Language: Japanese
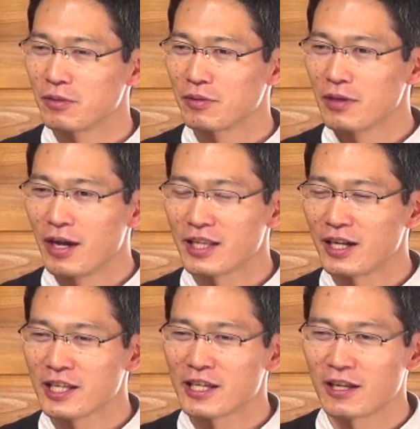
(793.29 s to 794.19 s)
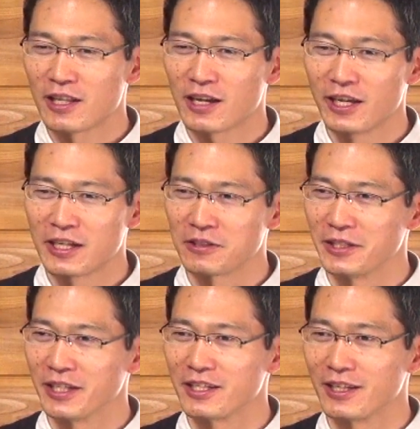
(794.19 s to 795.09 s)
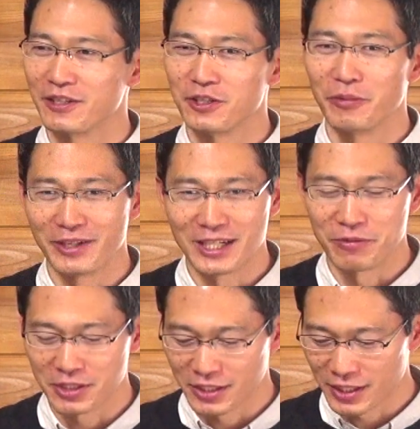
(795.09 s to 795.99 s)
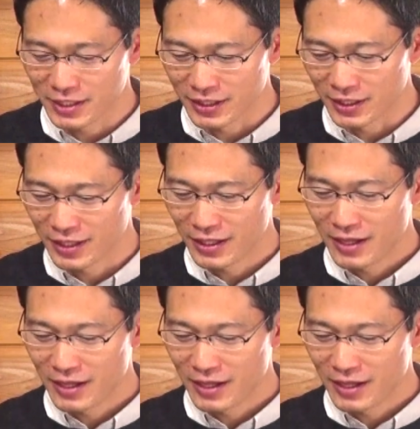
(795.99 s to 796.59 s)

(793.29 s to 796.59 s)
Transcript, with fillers: と働き方改革ができたという人もいるかもしれないし、